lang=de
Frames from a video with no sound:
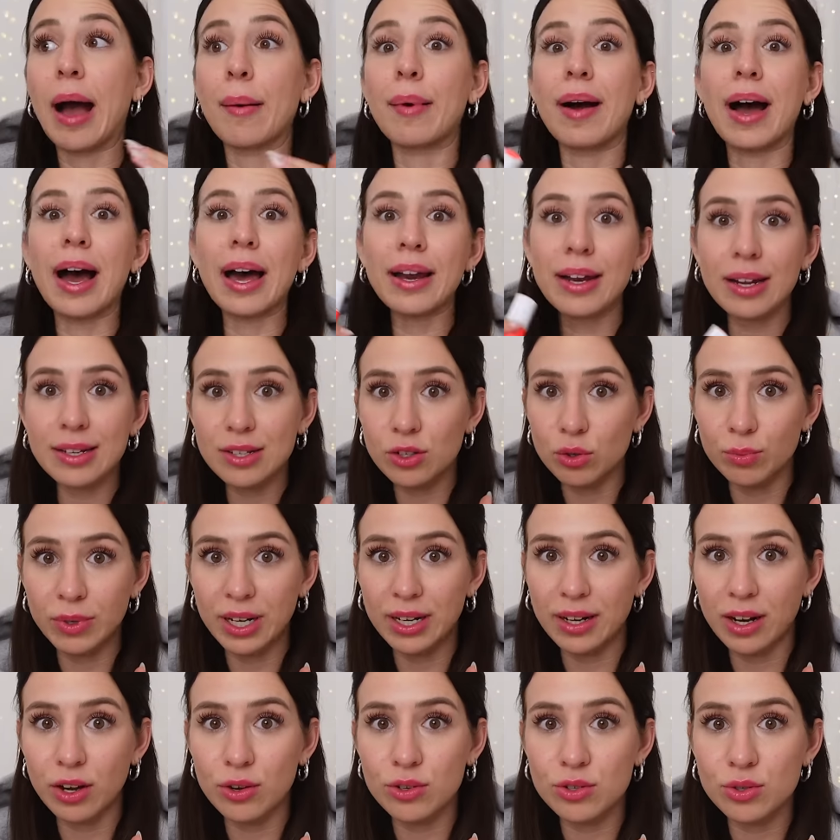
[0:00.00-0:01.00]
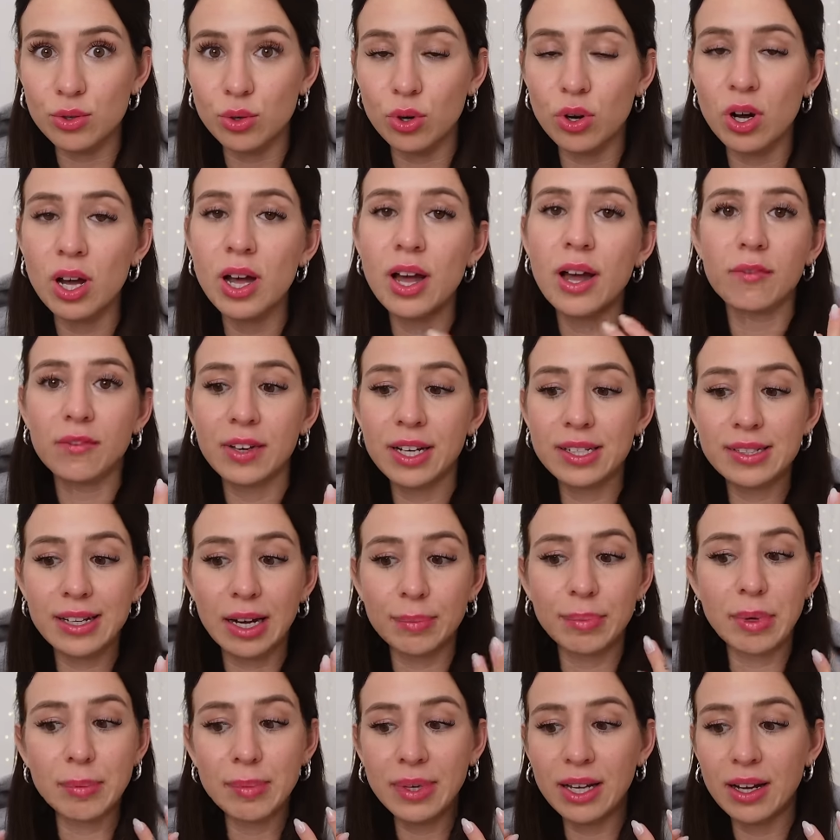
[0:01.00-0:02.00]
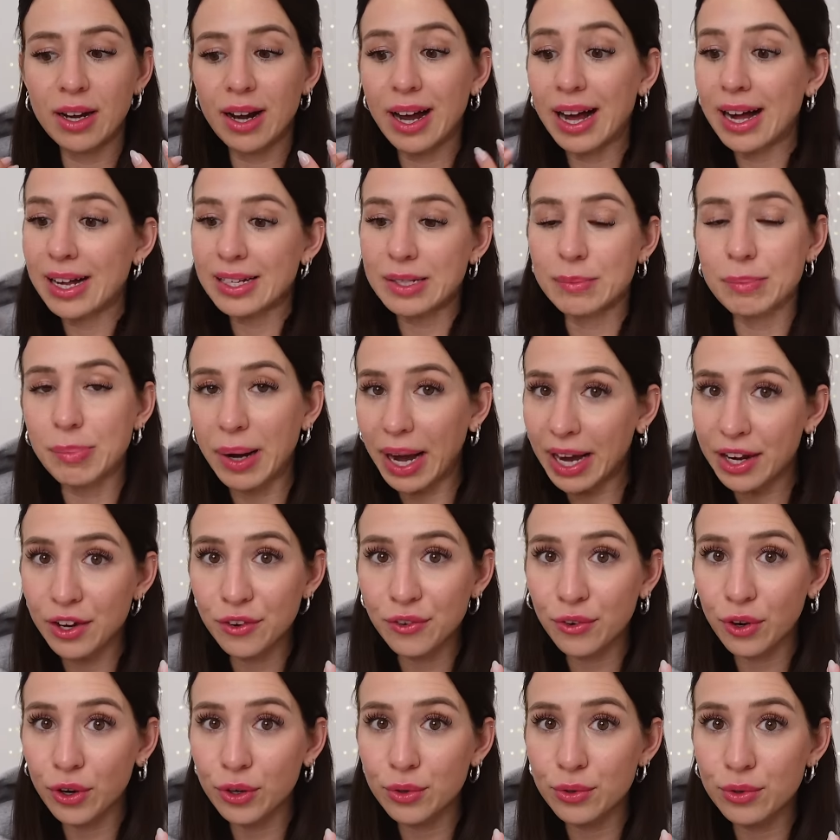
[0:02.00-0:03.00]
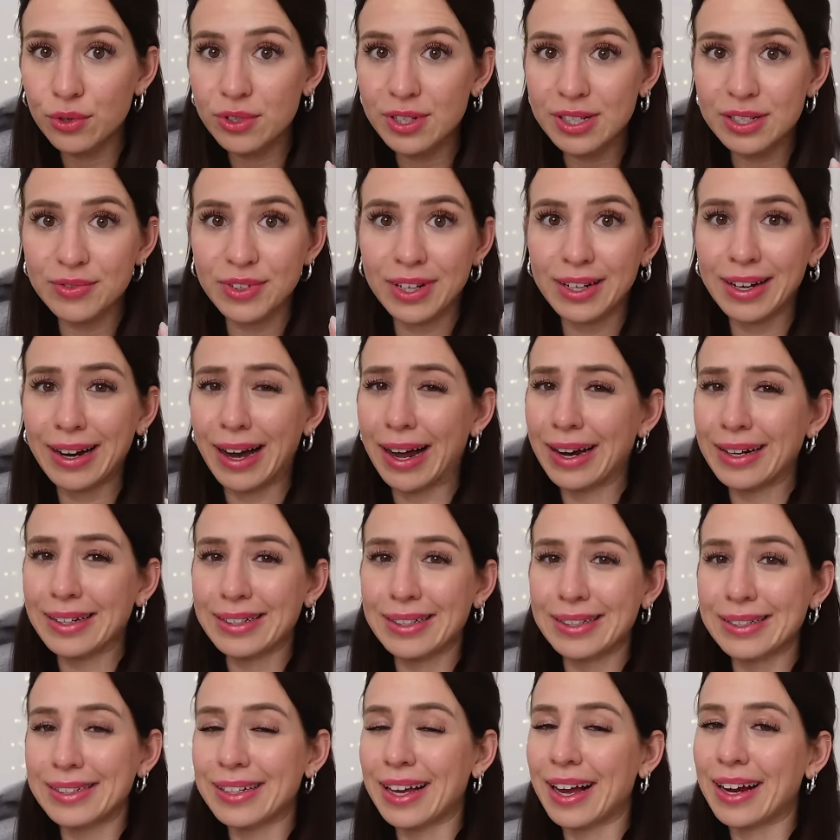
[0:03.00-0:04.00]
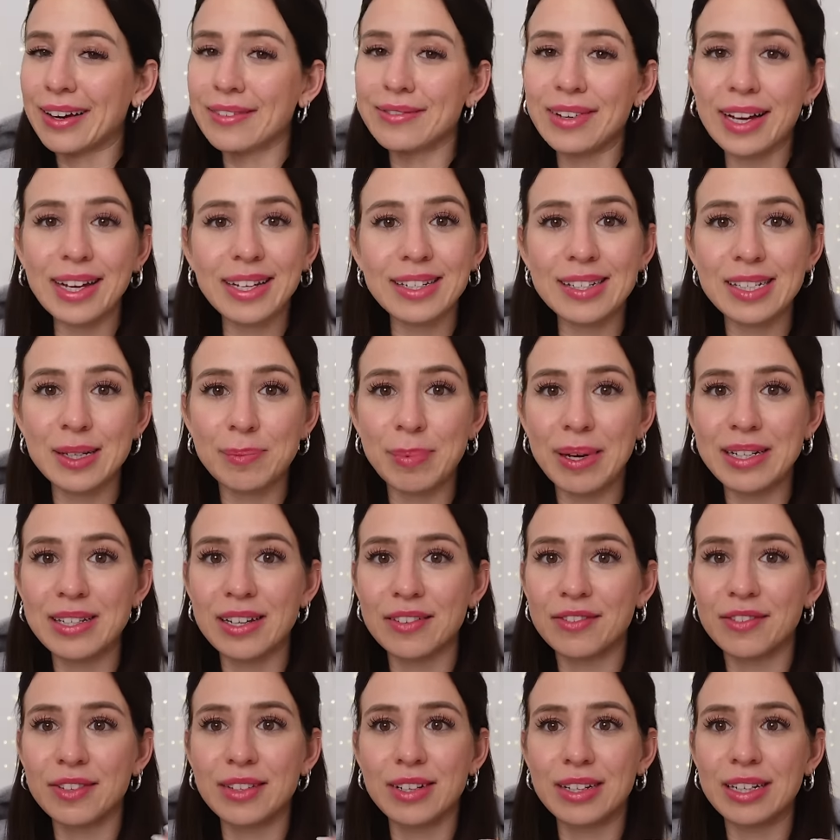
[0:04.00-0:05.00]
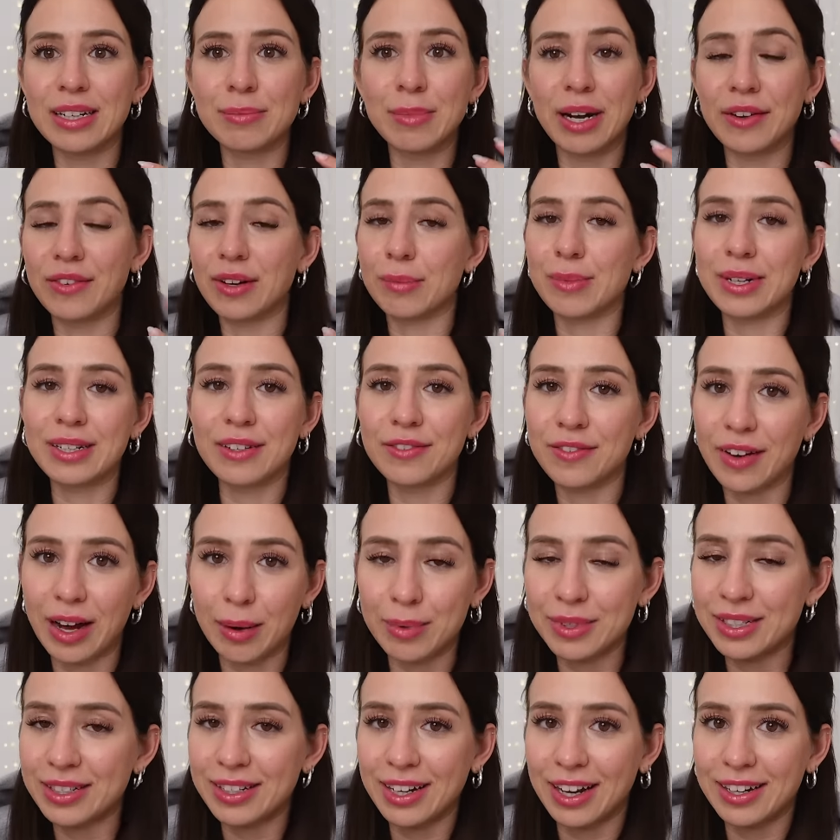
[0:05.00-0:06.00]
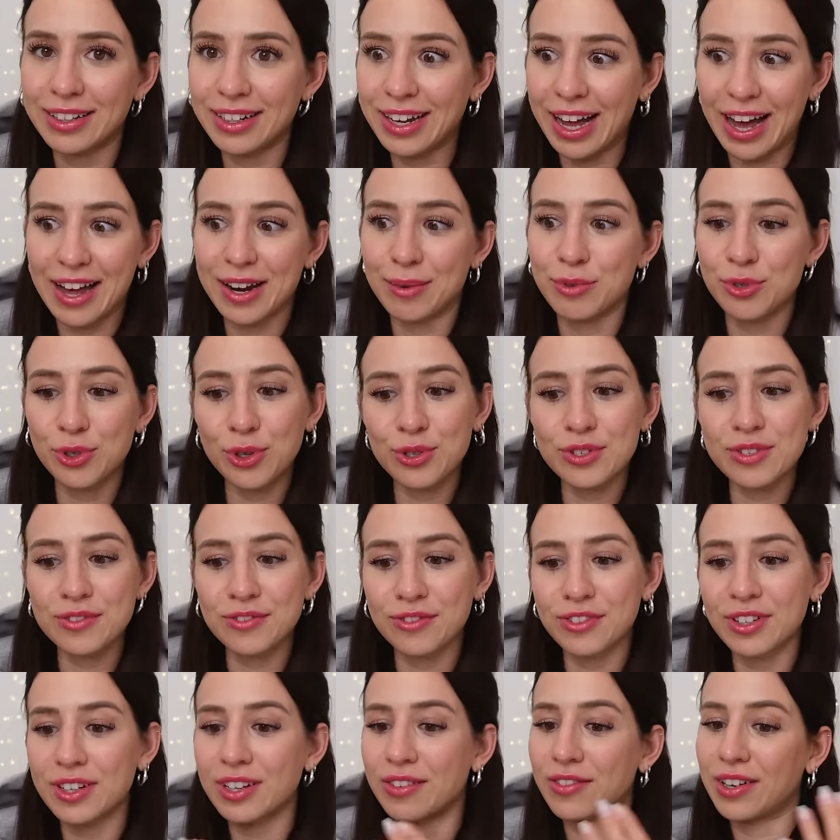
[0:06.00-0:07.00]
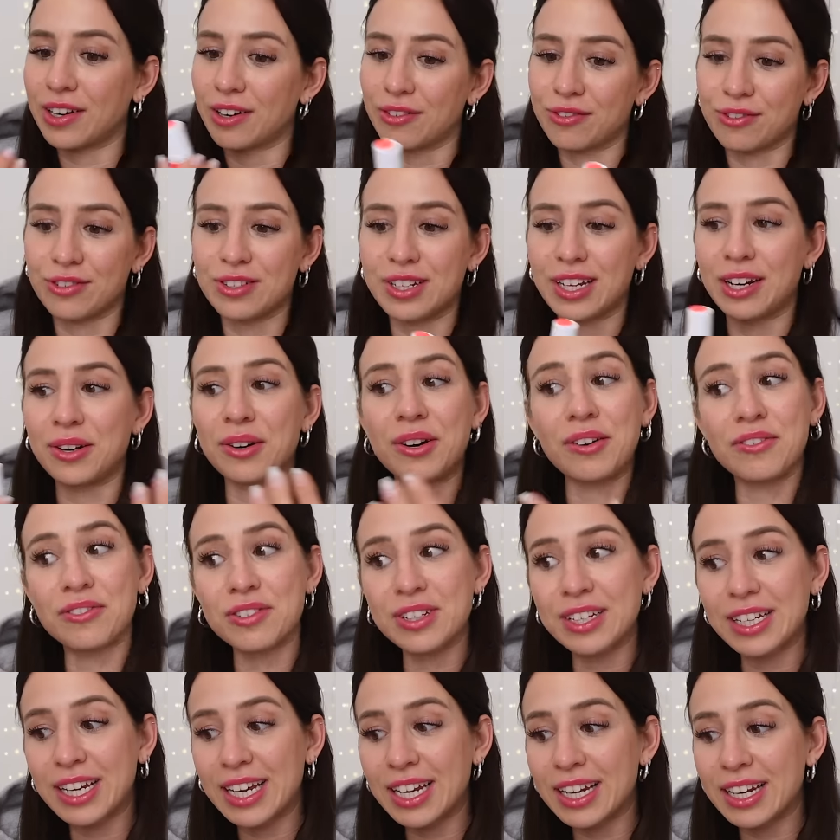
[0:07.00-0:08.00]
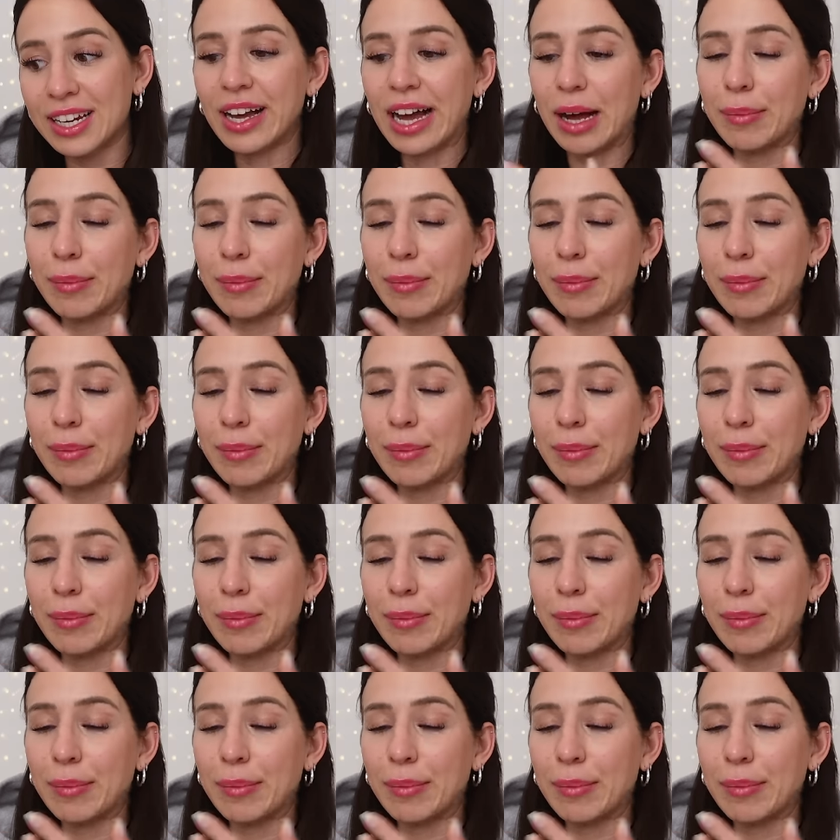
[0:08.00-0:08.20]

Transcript: aber andersrum genauso. Wie gesagt, bei mir halten beide voll gut, deswegen kann ich nicht sagen, welches ich besser finde. Ich nehme einfach mal die Farbe, die ich halt gerade am schönsten finde, wenn dann von denen oder von denen.